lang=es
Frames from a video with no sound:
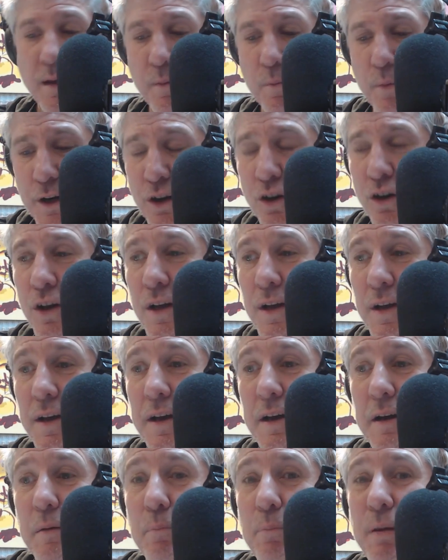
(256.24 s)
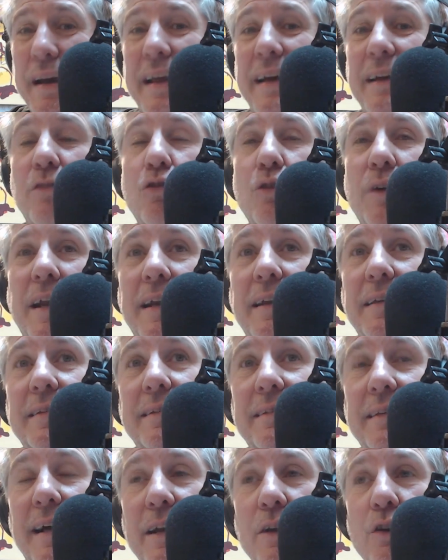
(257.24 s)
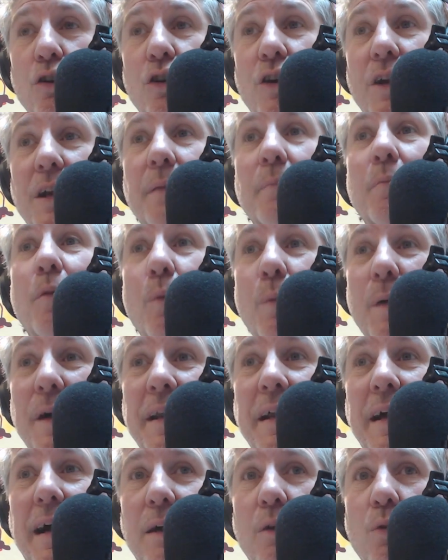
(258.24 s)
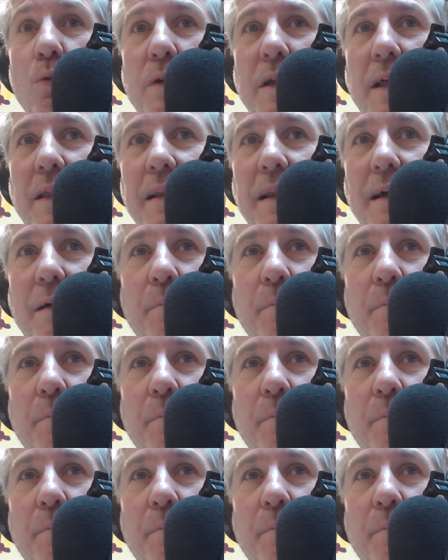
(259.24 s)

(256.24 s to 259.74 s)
Bueno, para eso era necesario remover alguna de las